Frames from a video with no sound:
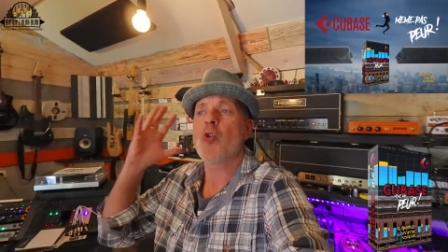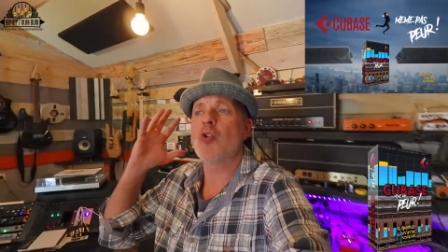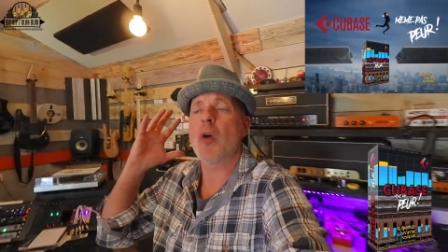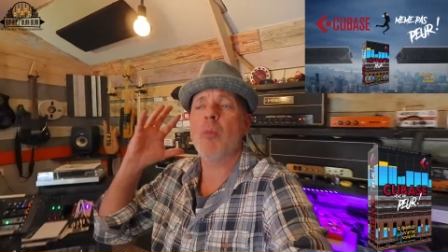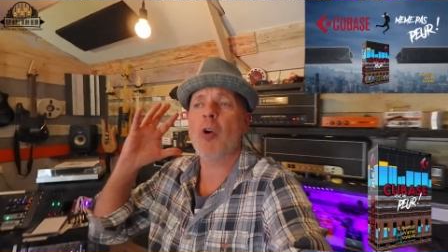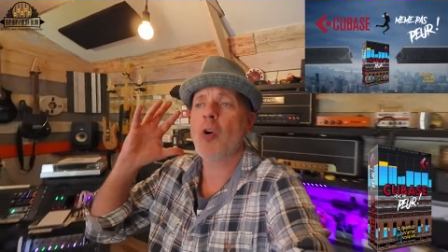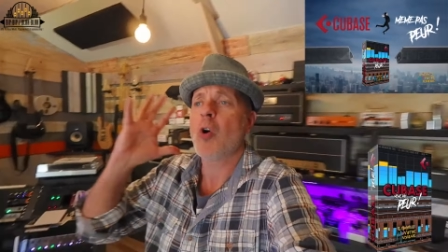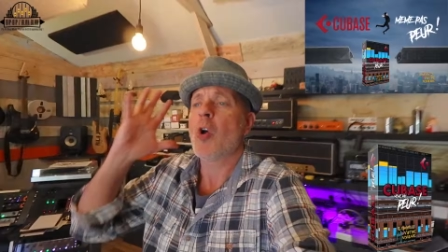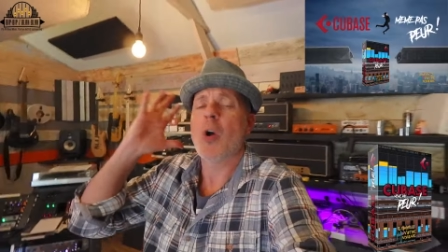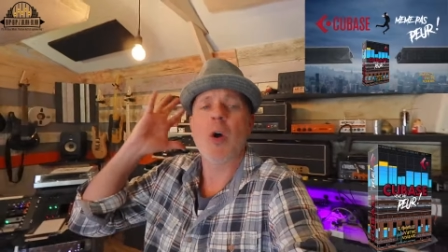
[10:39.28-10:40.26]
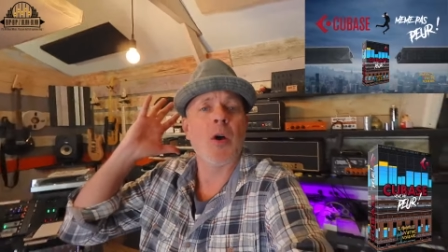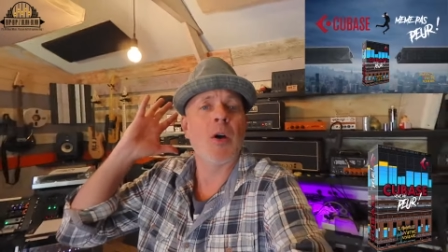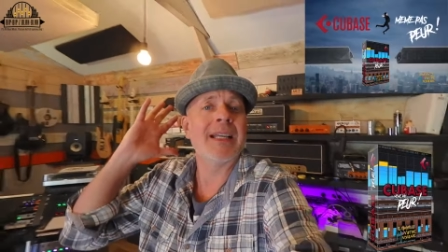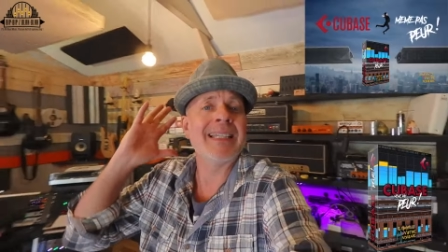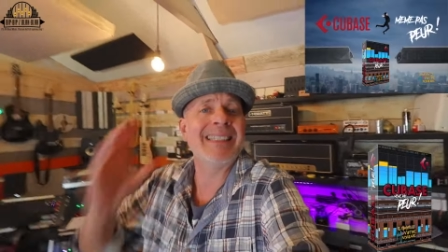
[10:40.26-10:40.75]
comment
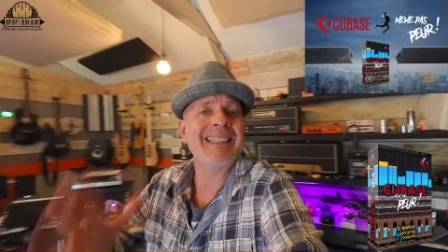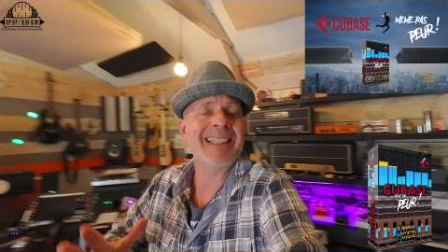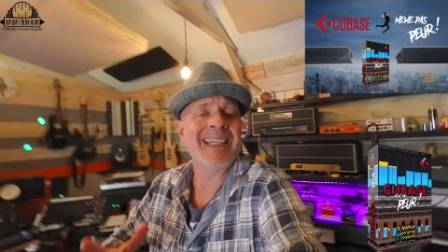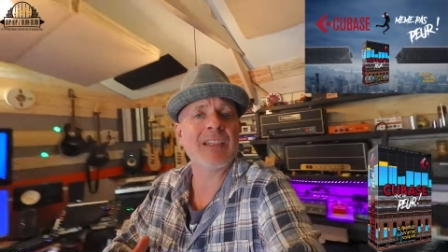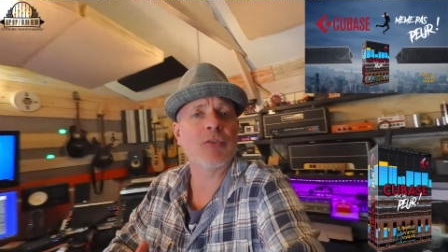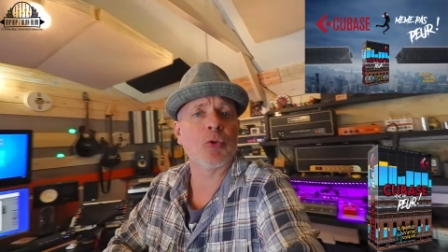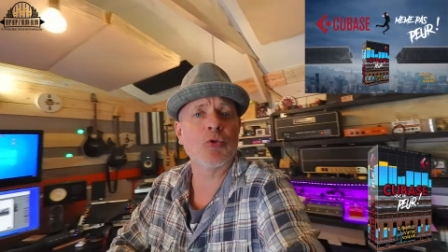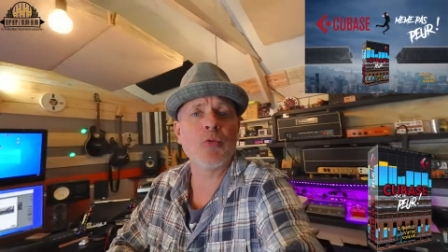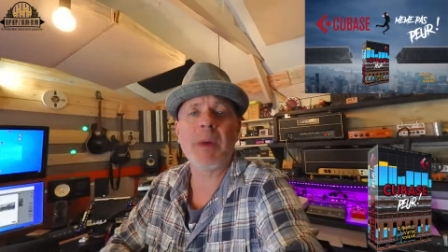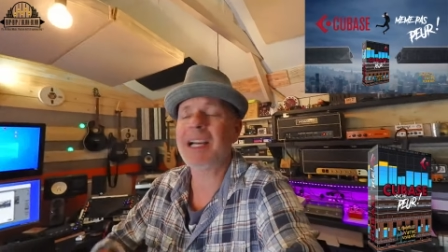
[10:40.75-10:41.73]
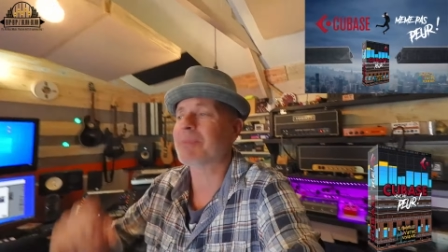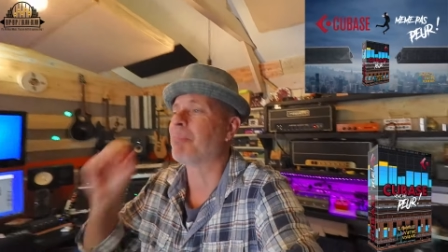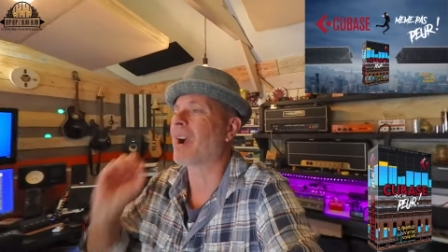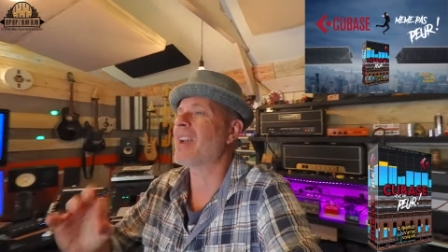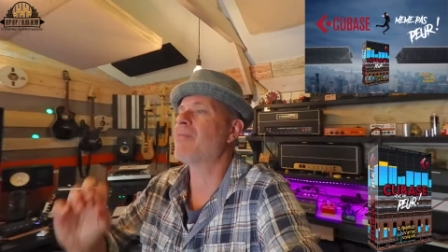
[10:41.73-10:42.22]
euh, éditer dans Cubase,
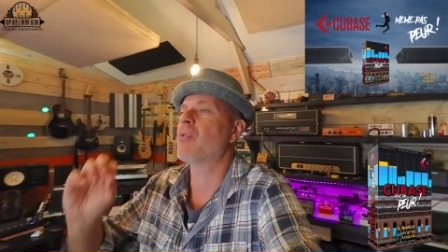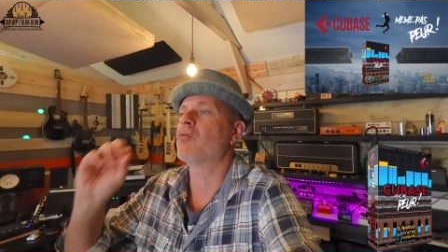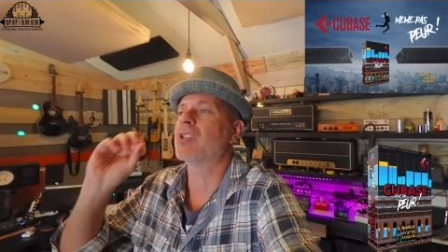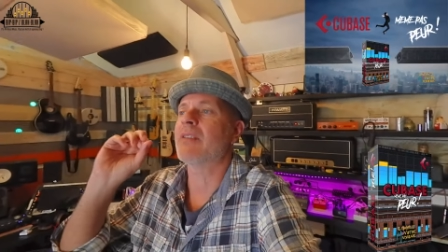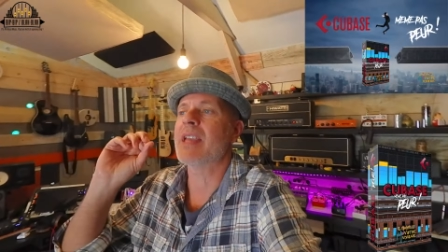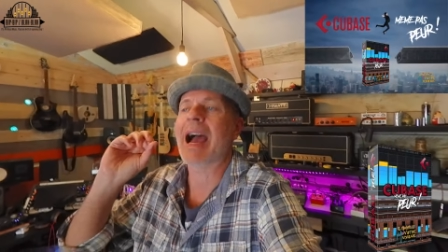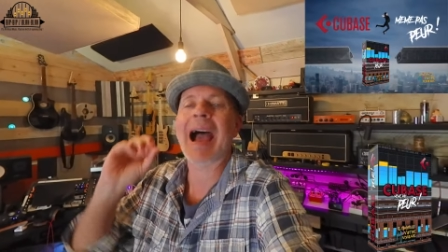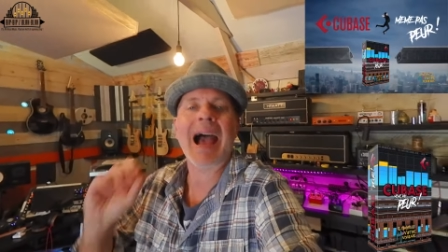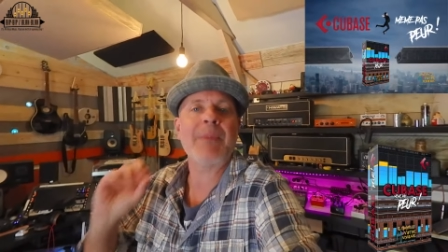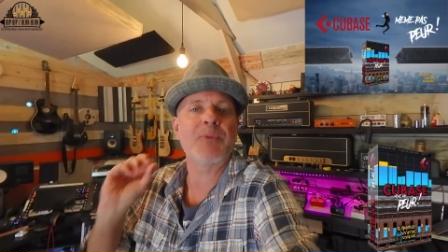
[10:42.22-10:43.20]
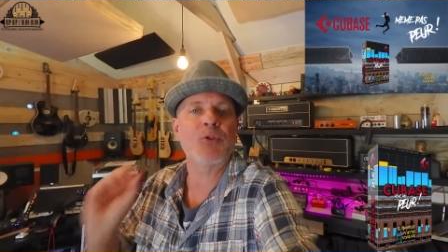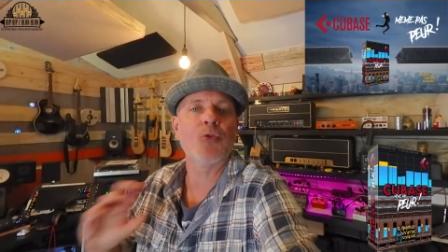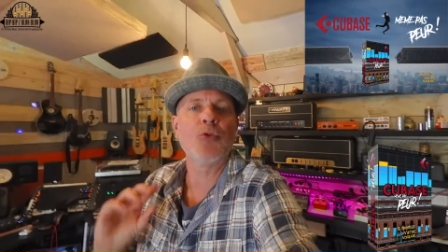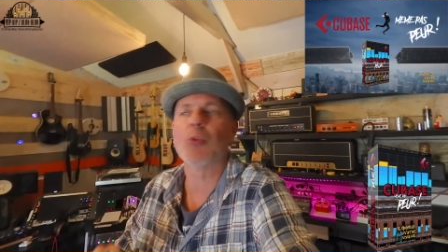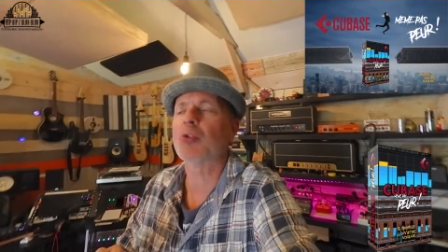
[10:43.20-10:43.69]
bref, vous avez
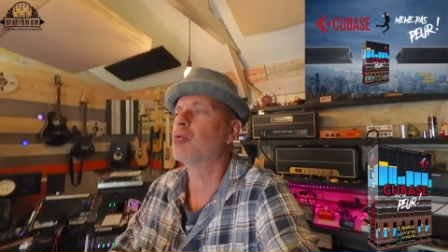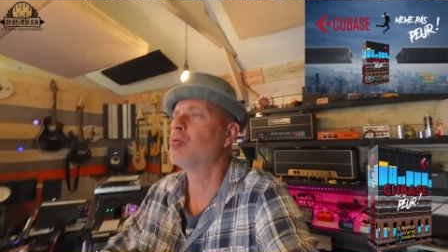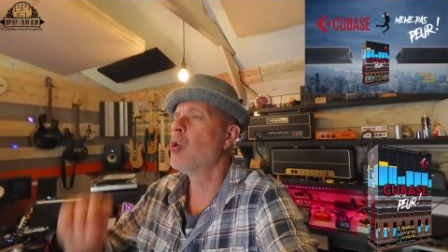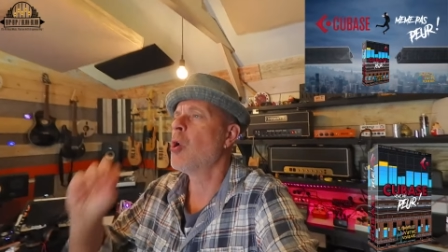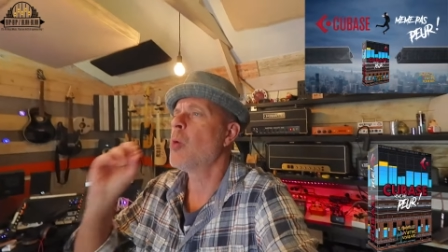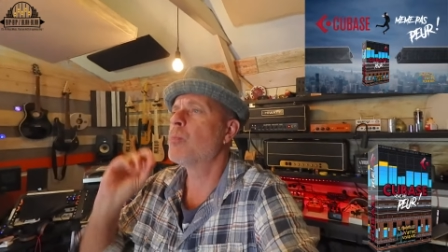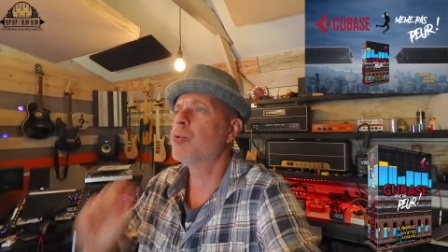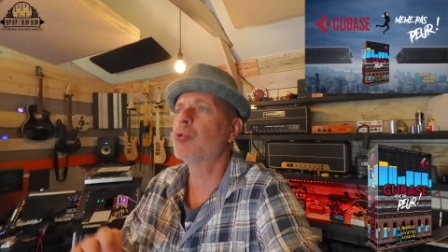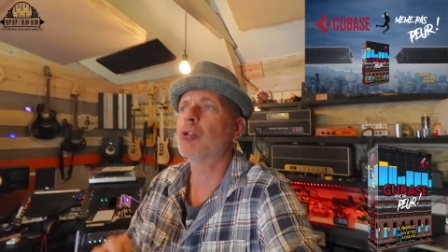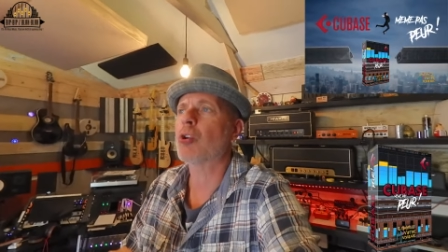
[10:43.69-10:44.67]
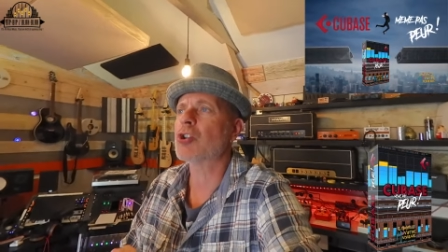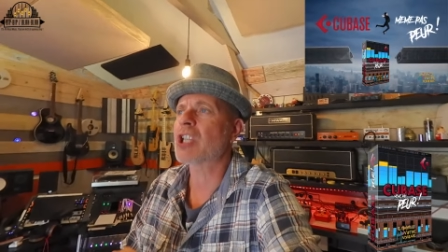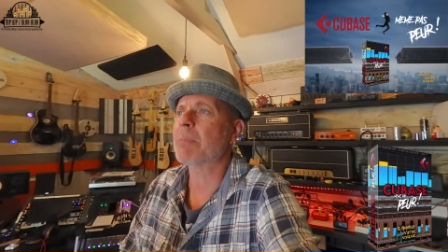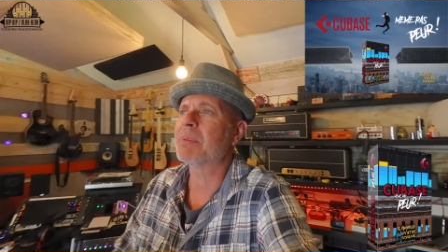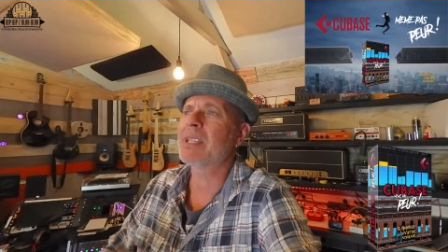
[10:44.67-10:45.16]
absolument tout, plus de 30
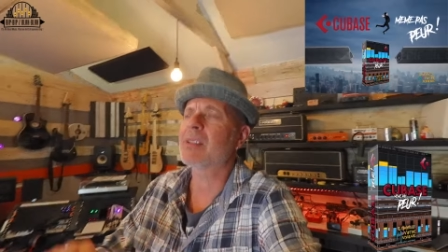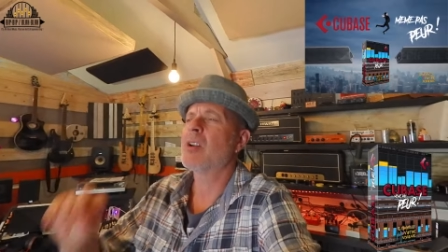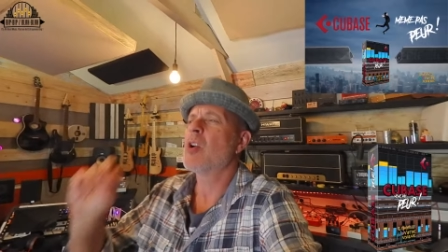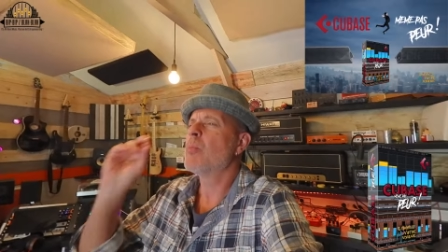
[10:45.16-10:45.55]
chapitres,